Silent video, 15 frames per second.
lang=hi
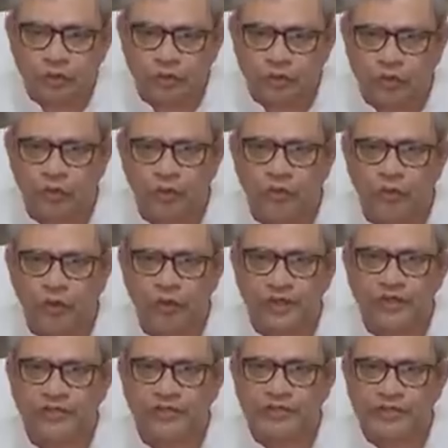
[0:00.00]
उसको वो
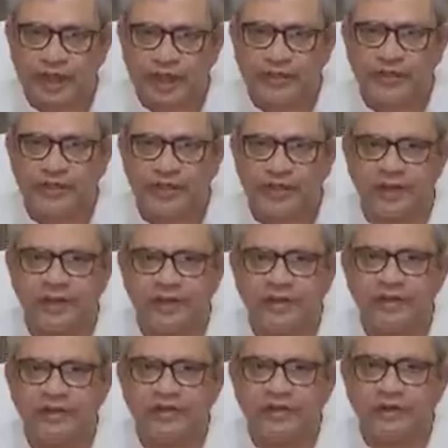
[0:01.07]
डिस्ट्रैक्ट करे
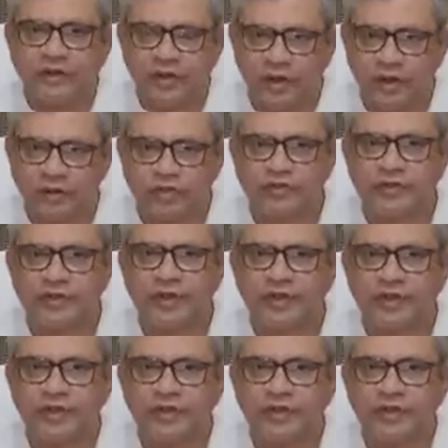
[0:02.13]
और उससे